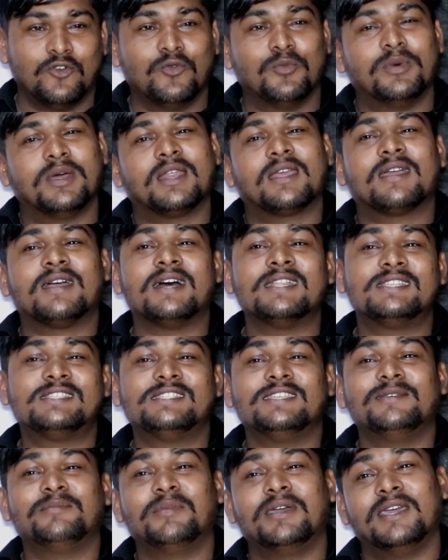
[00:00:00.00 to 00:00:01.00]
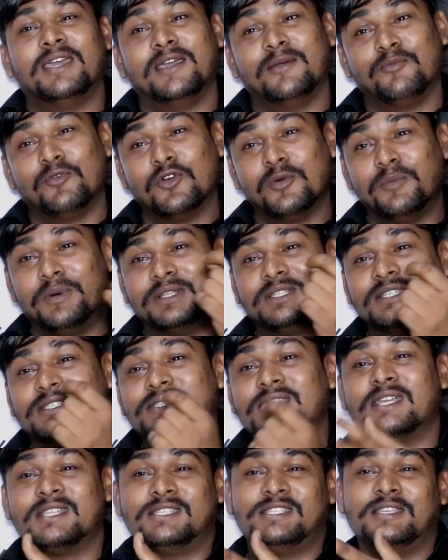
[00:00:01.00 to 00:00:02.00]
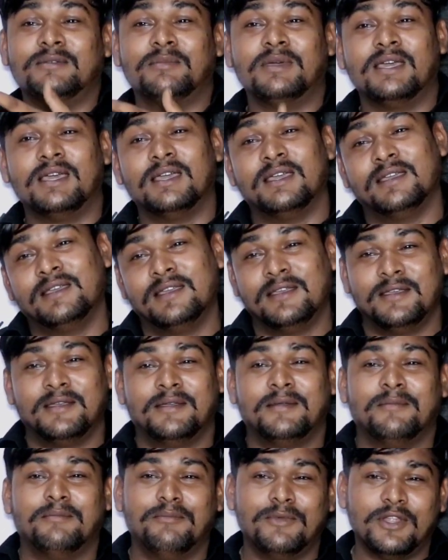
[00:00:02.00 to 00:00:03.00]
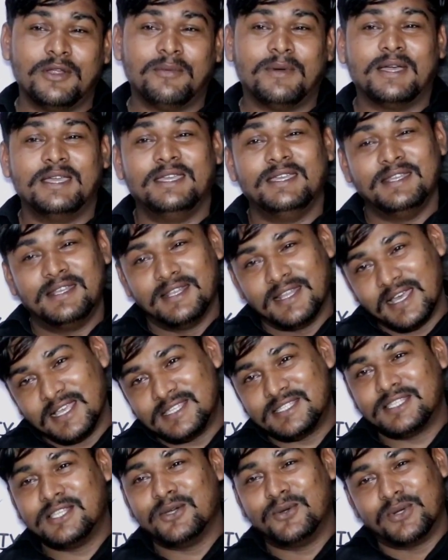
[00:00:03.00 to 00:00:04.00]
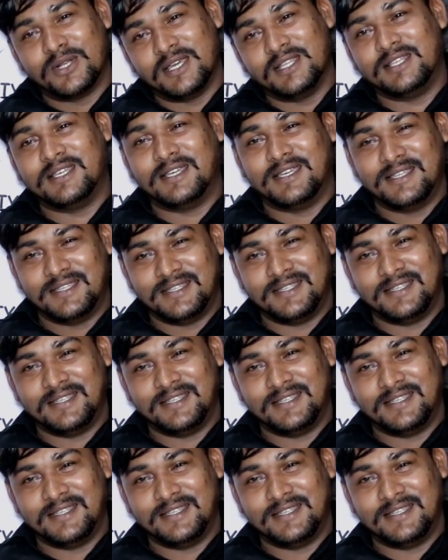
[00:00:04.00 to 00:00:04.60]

उम्र कच्ची में मोहब्बत साची में मेरे भाई नाश्ता होना था